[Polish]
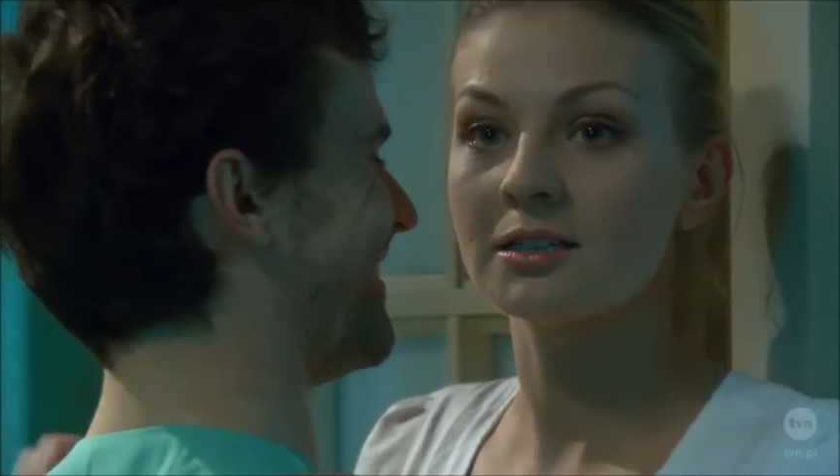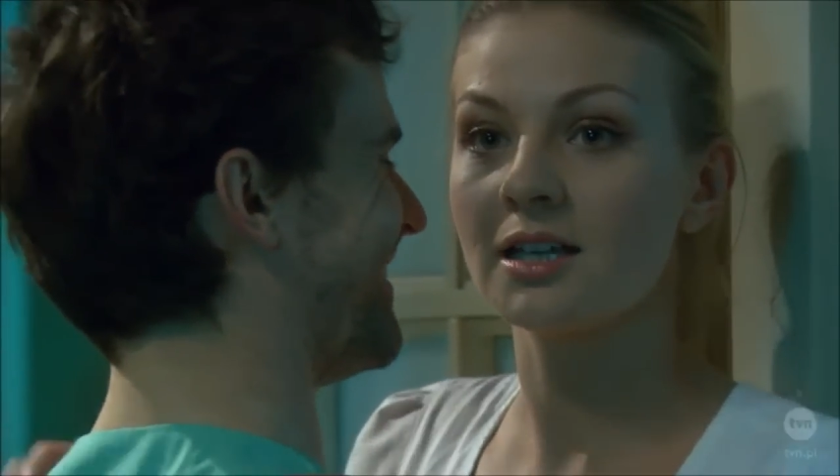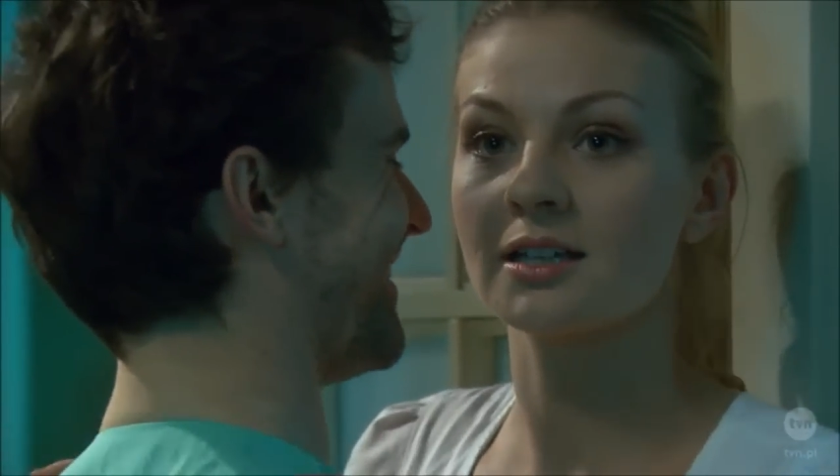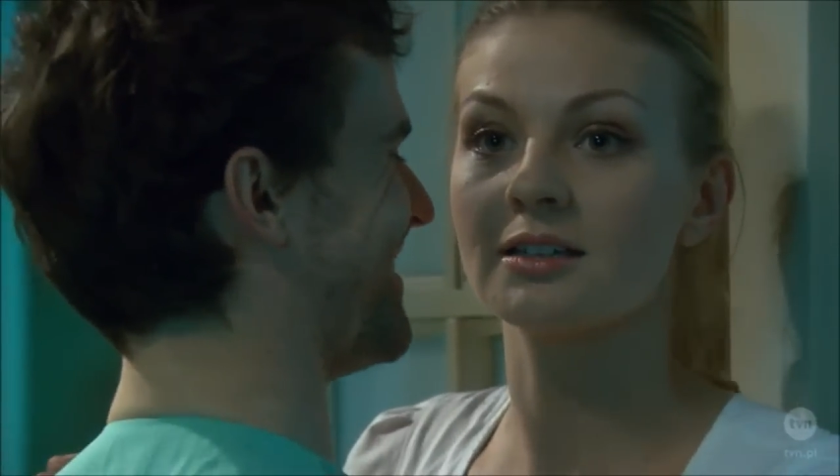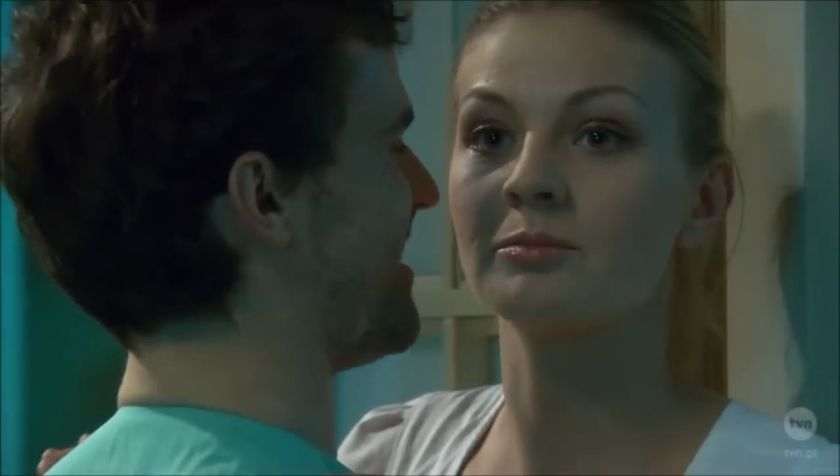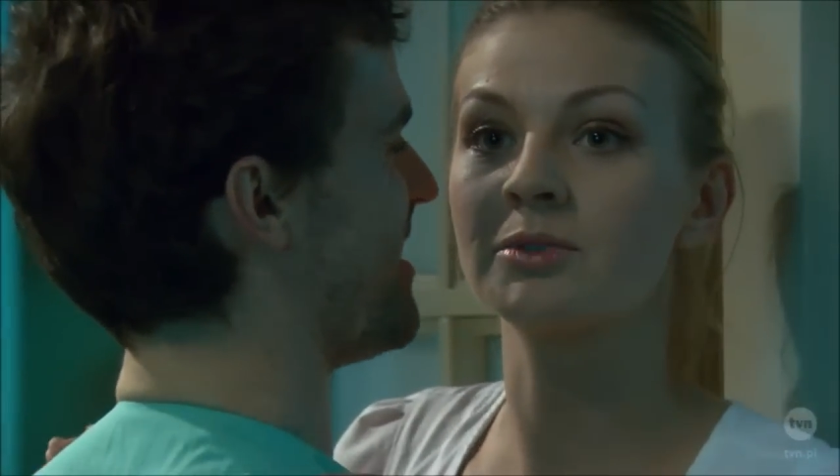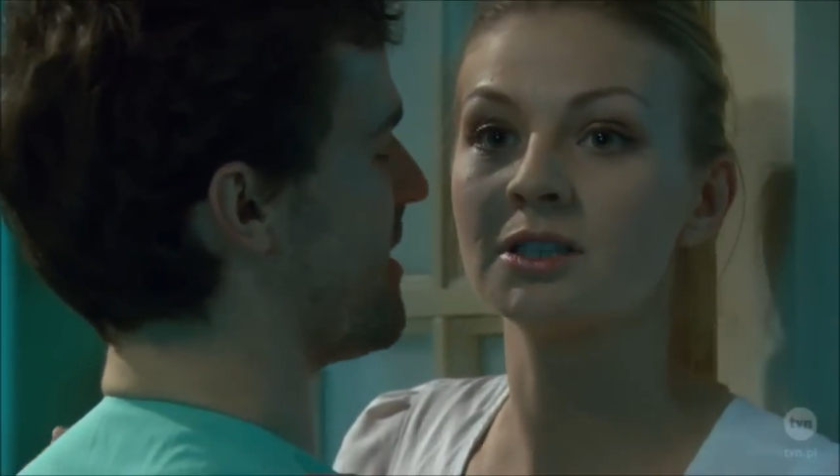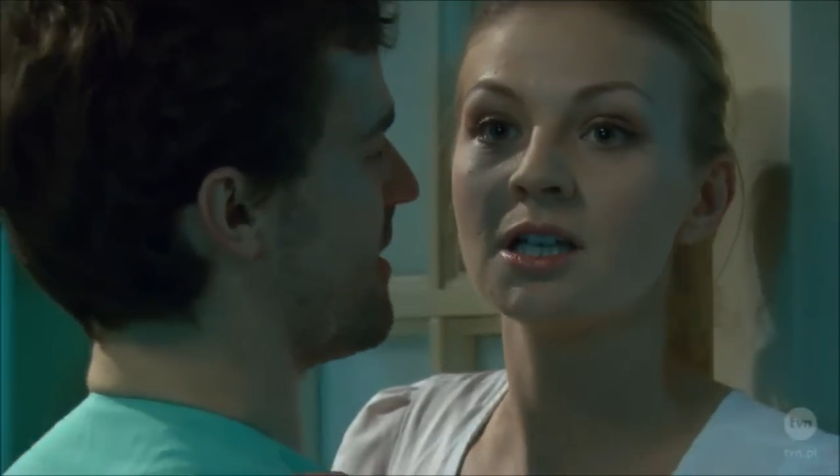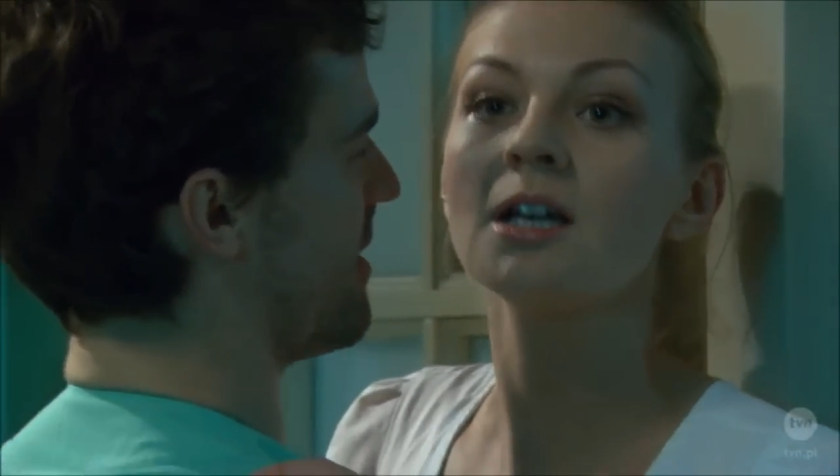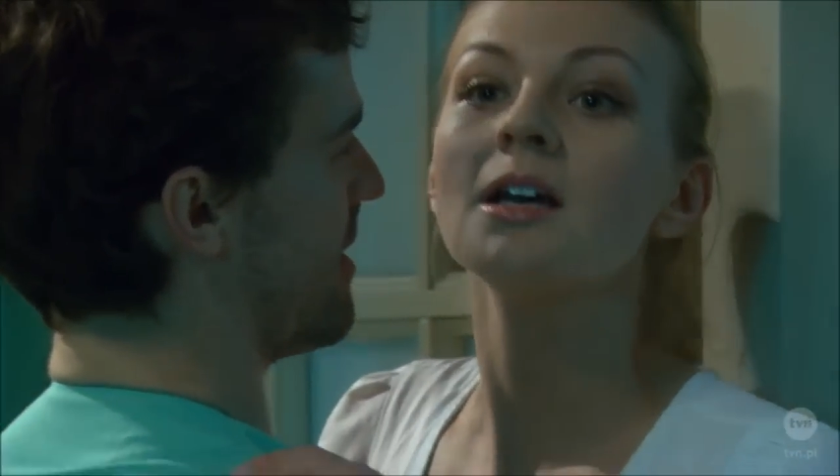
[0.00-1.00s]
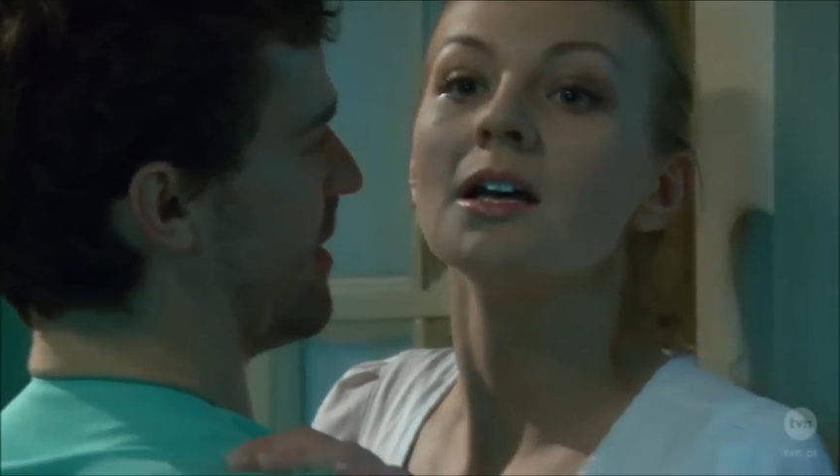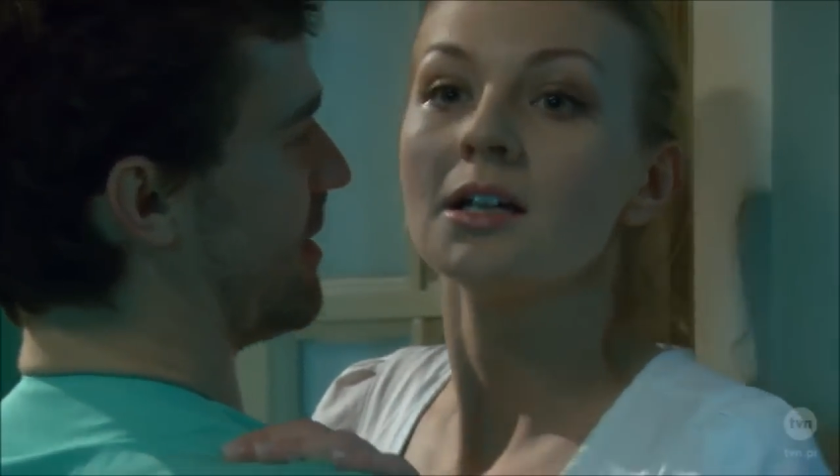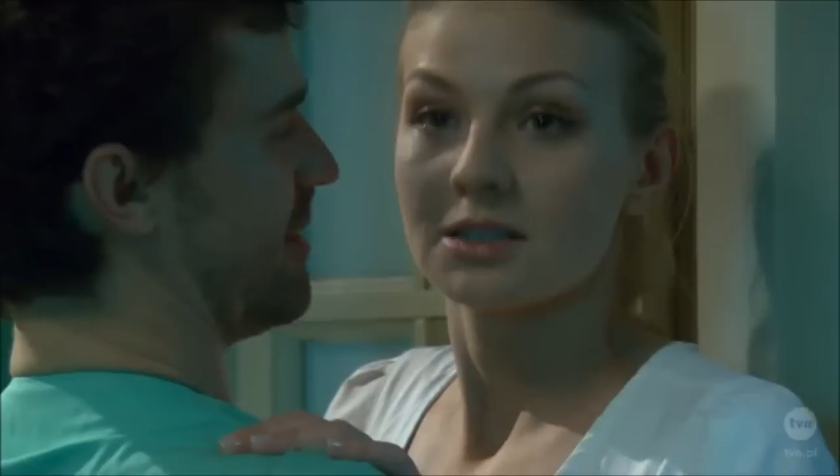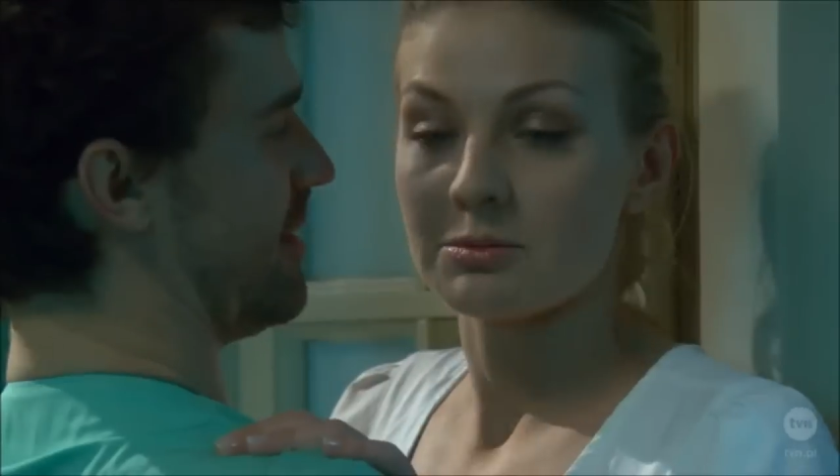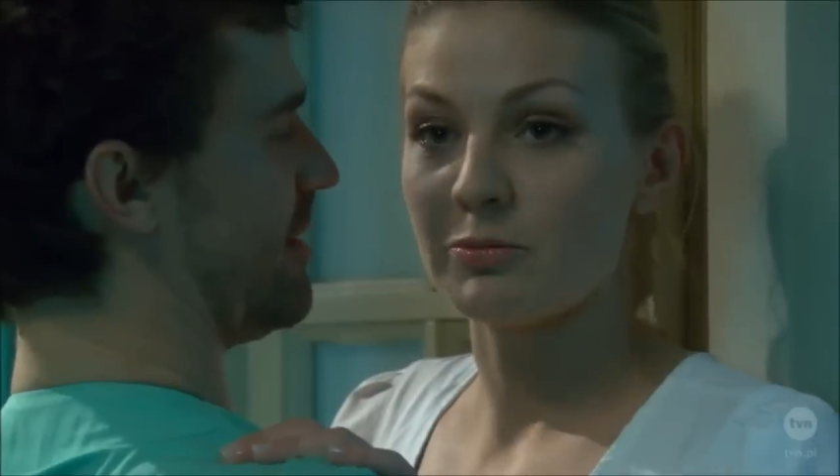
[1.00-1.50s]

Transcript: Nie, tam... Tam w